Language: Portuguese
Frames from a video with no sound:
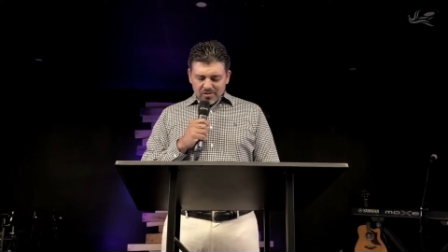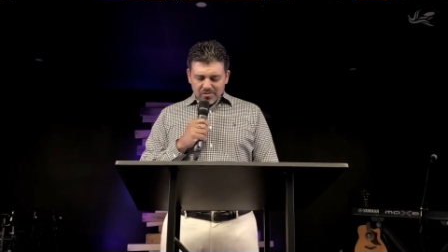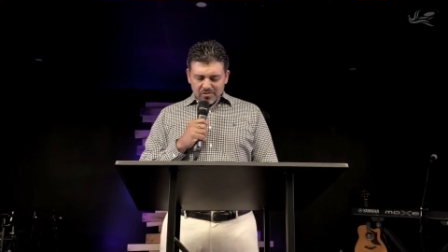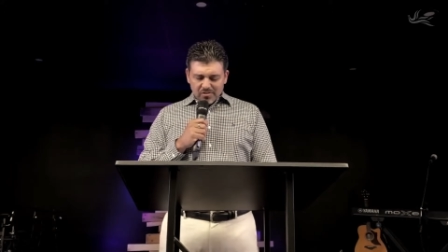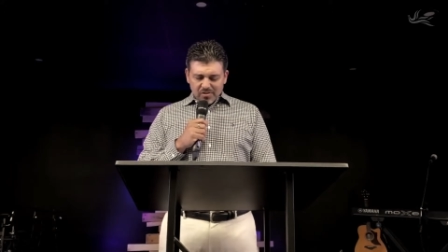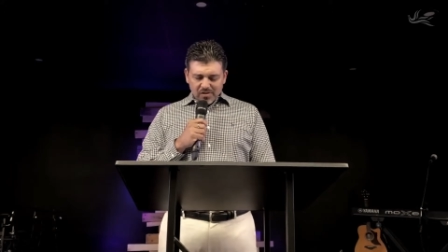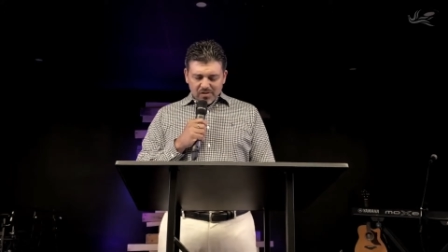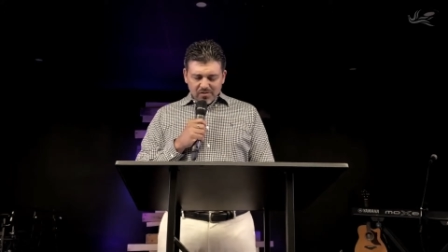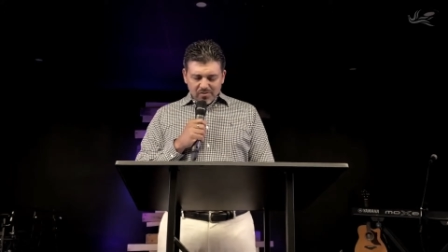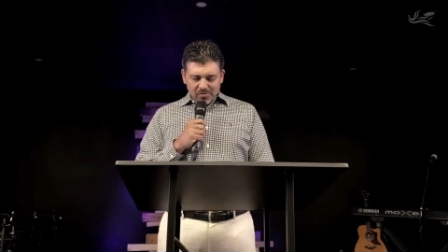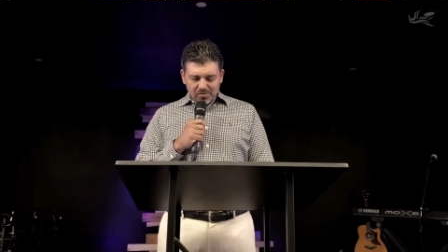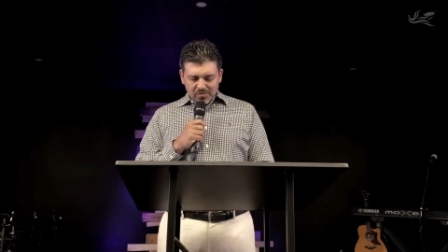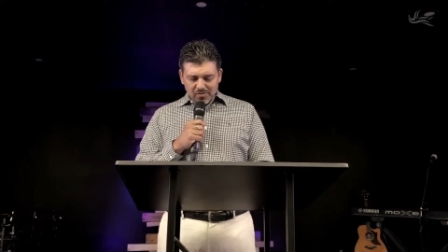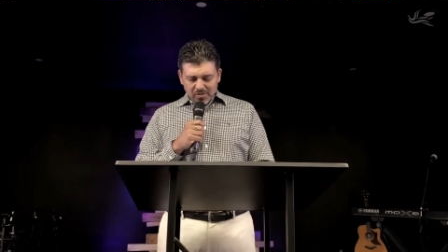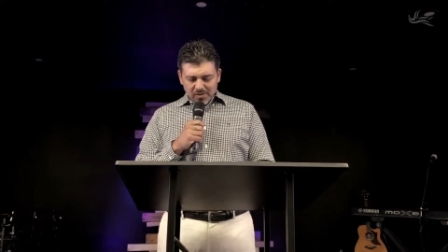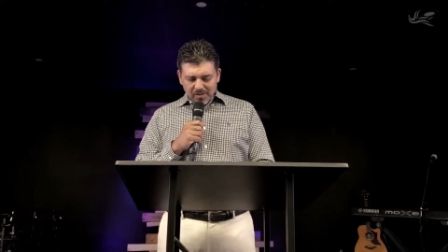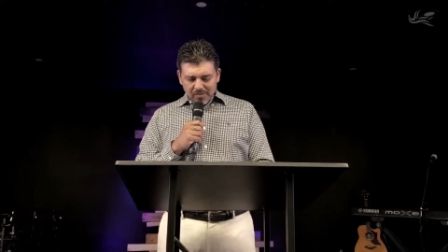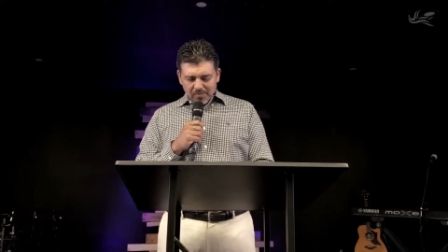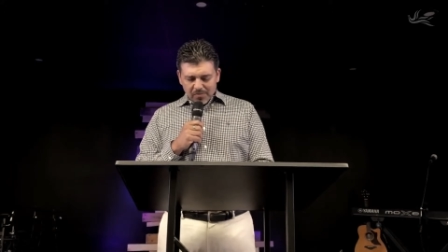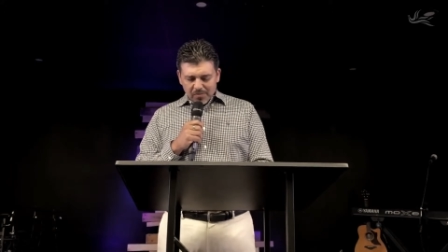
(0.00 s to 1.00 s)
Cristo é que
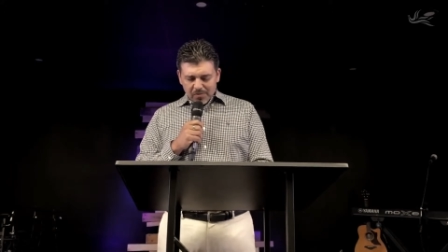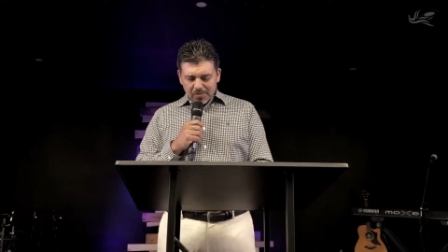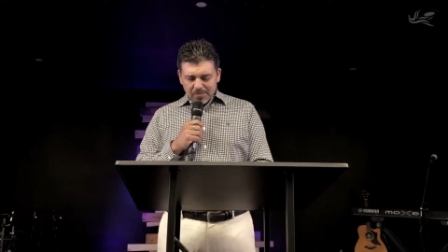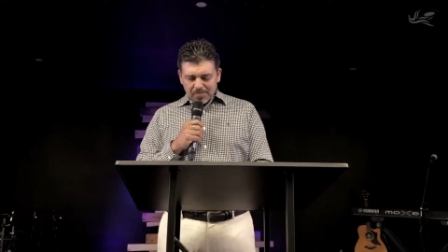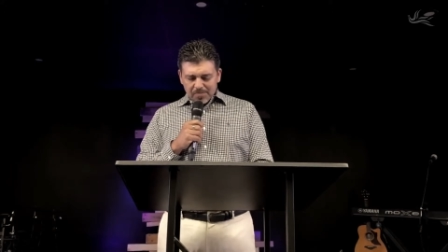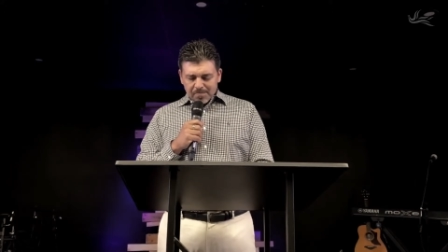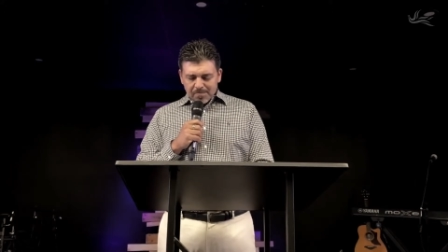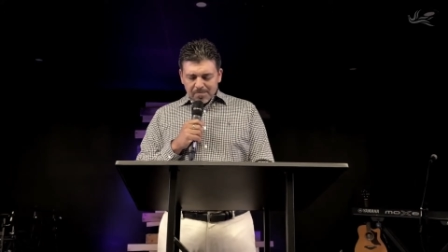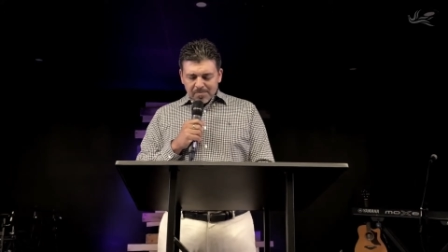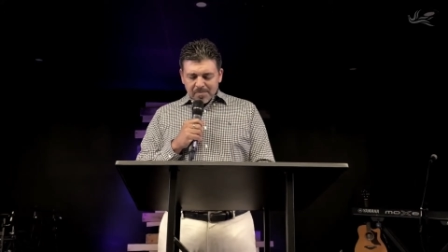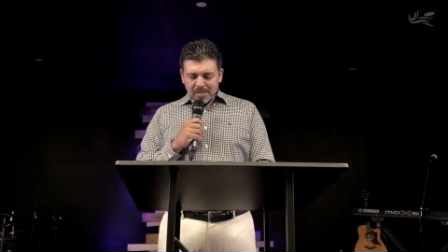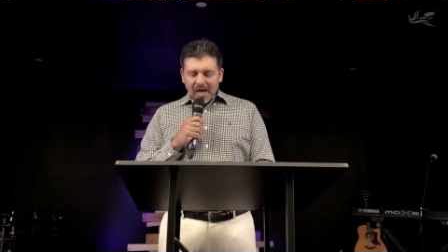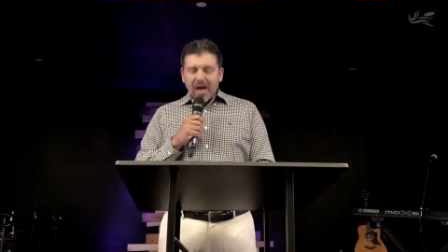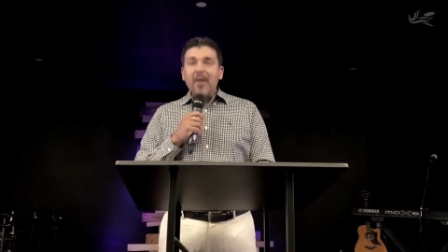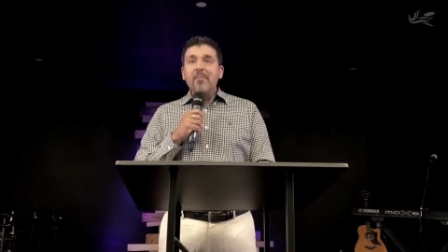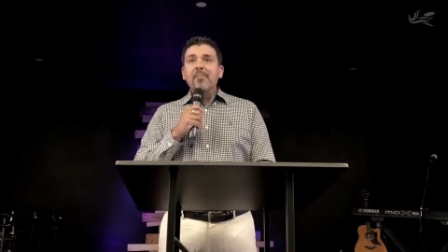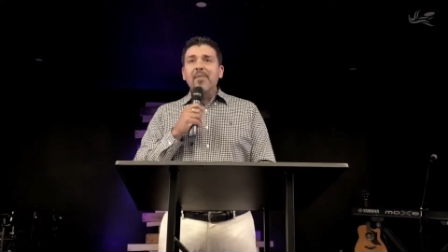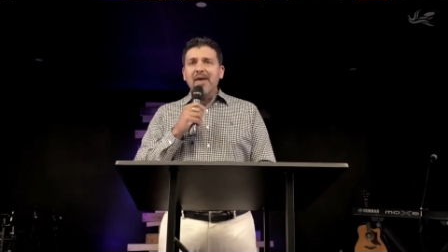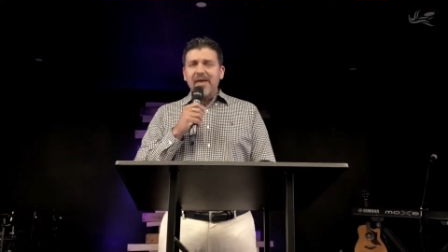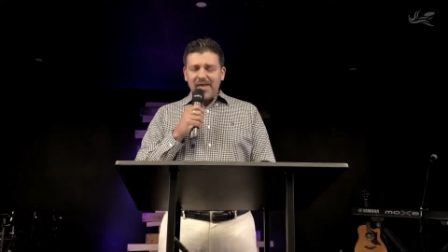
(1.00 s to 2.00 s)
nós oramos.
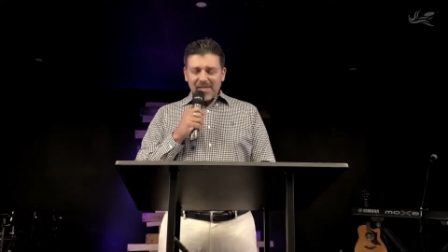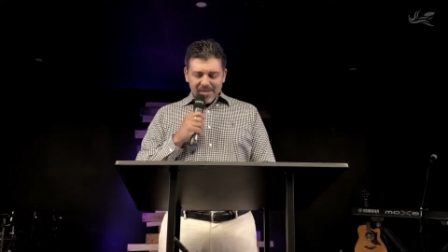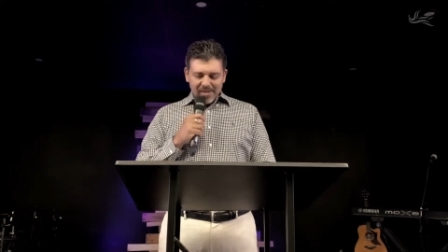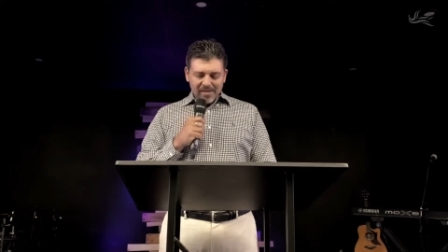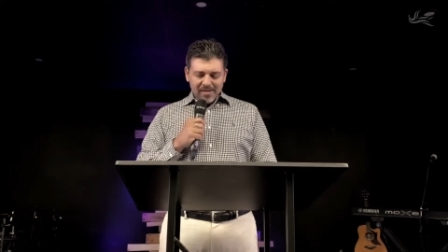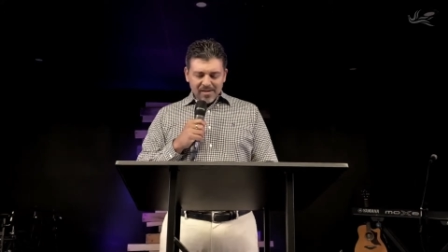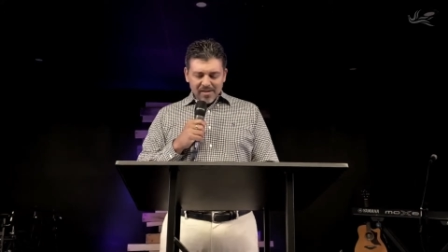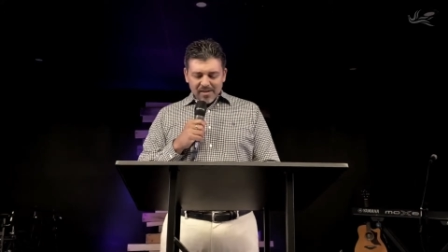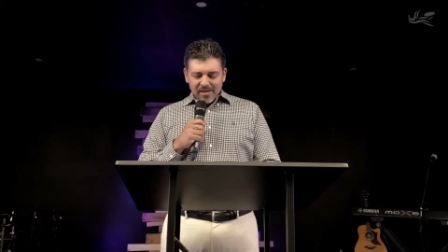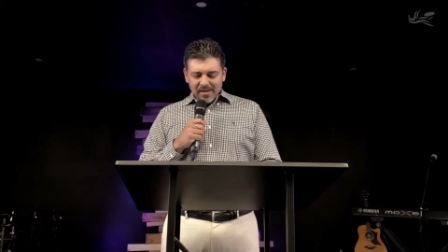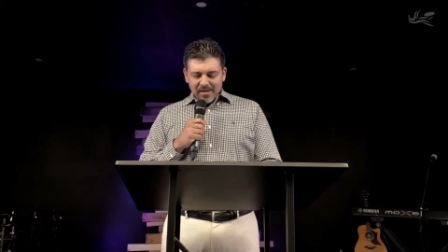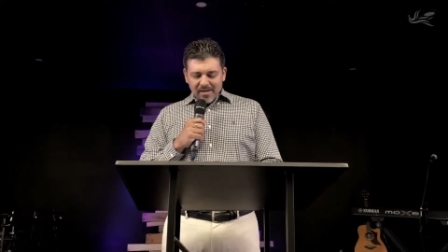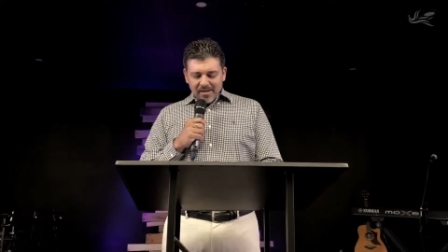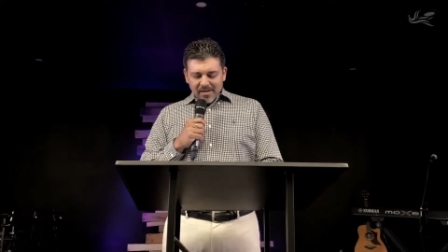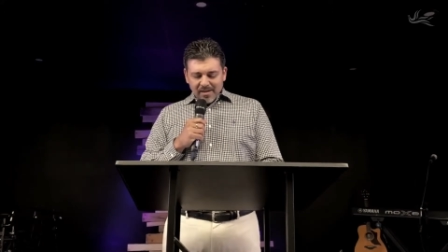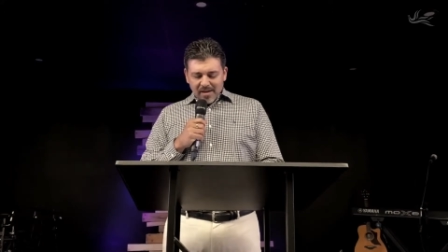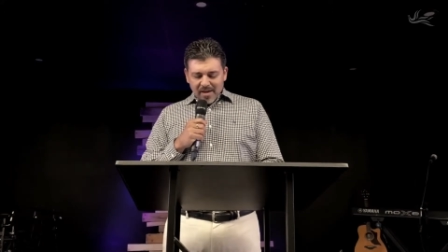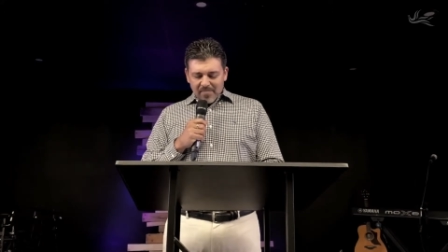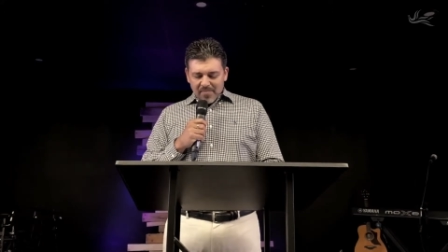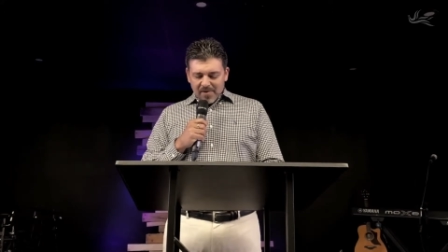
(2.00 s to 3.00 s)
Amém.
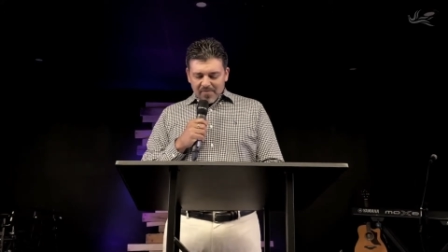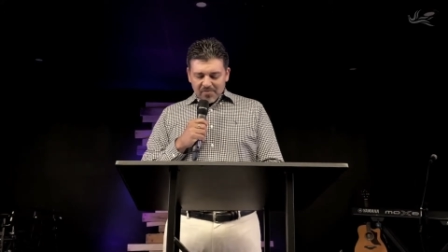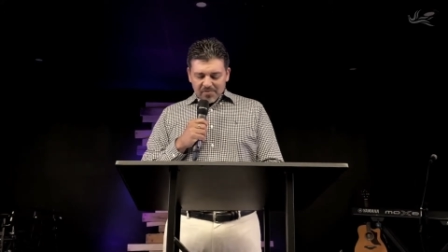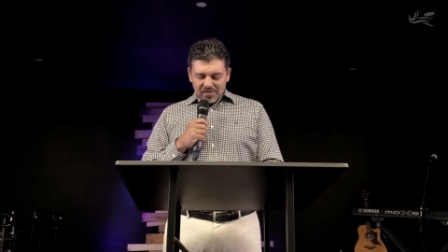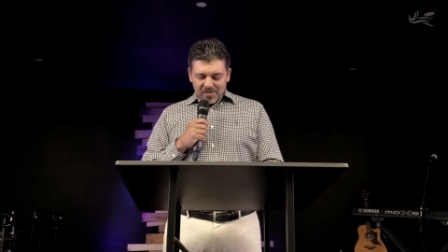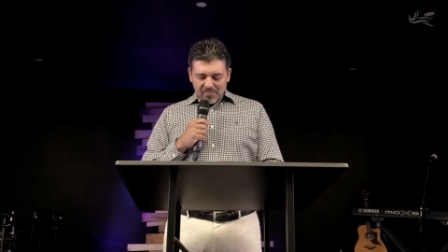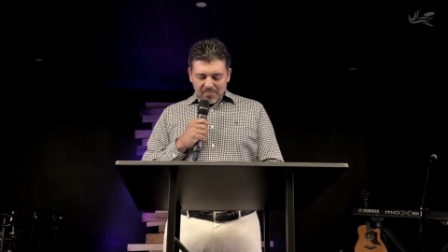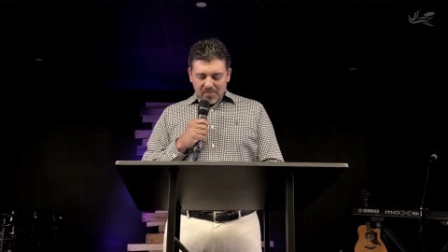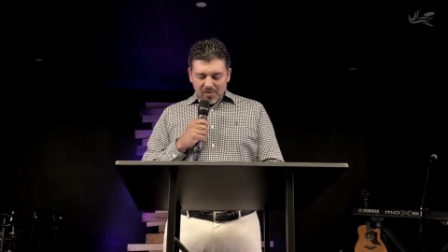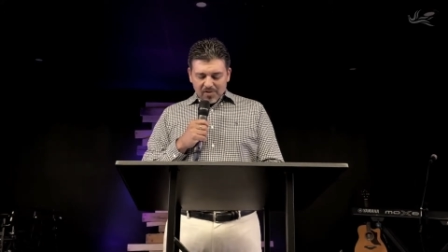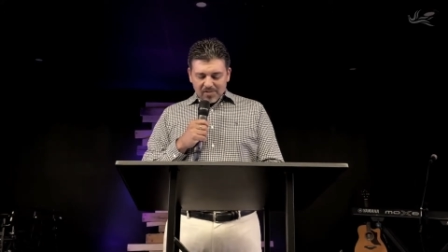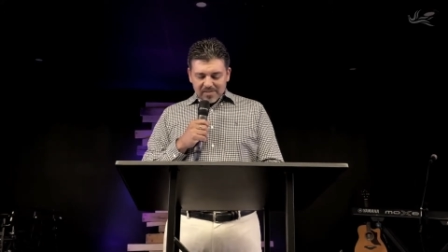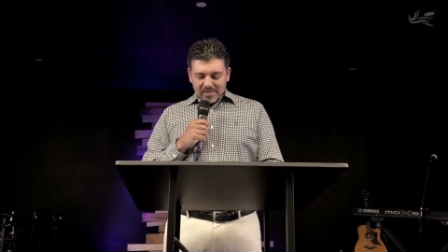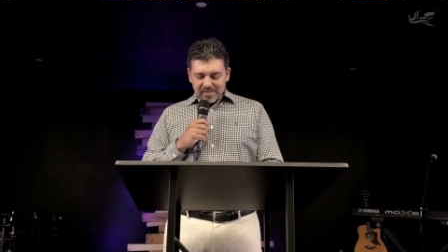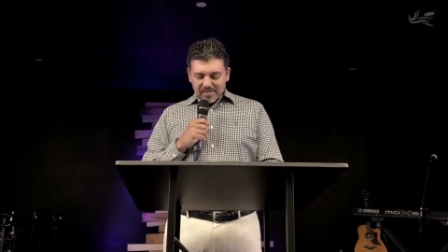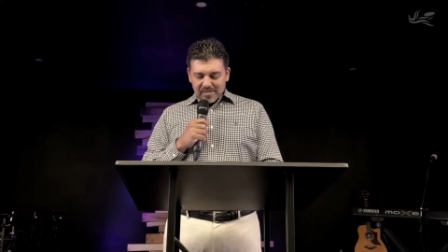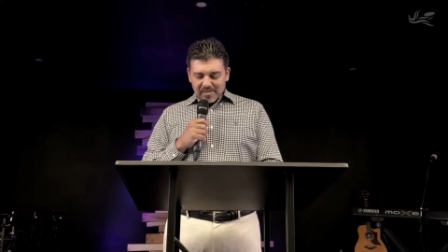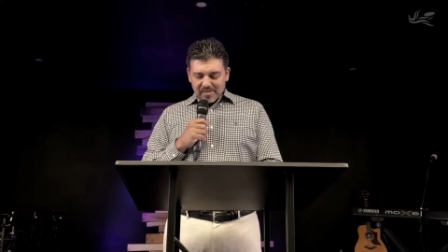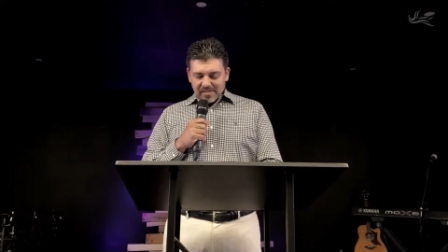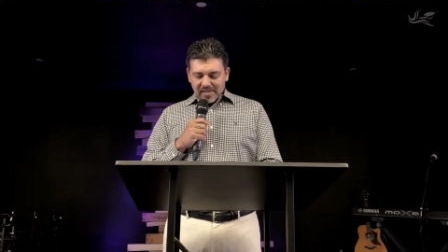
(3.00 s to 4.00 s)
Amém. Você
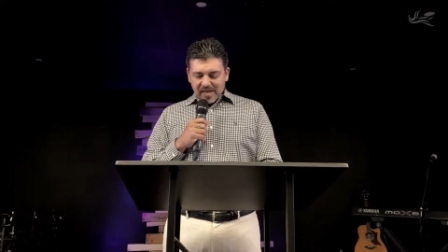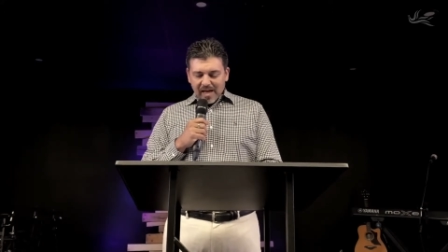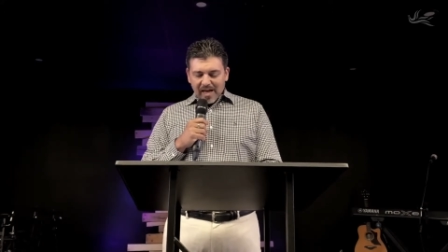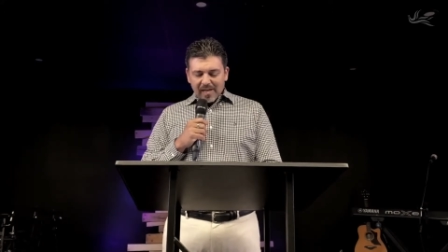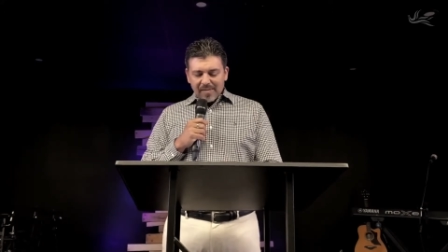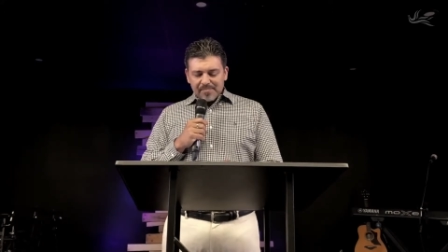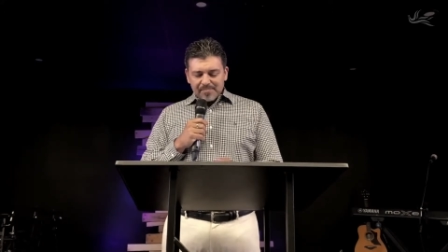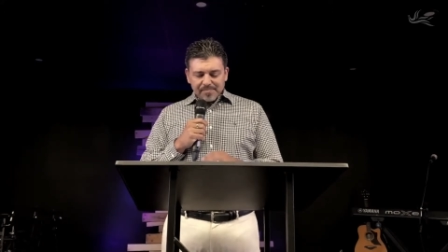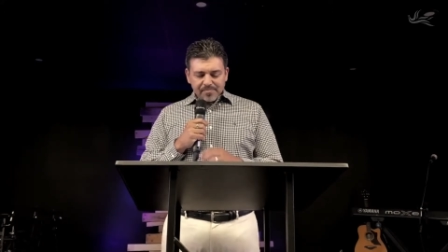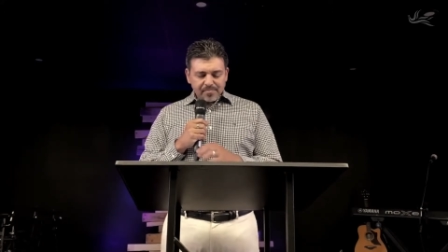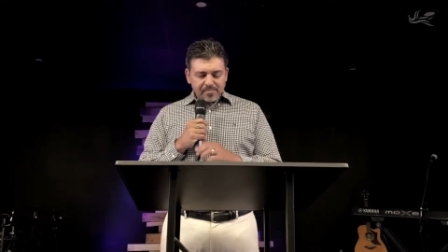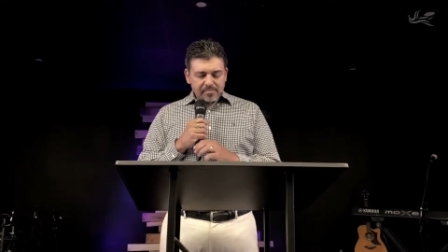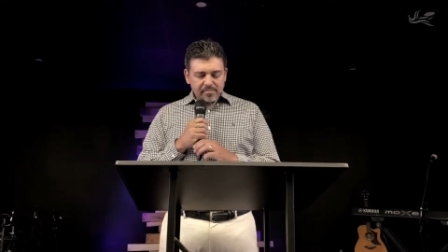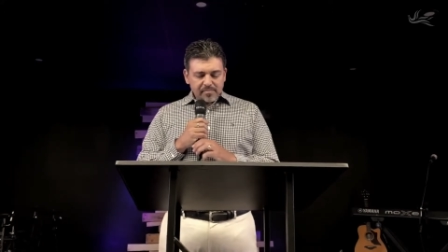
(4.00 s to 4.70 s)
pode se assentar.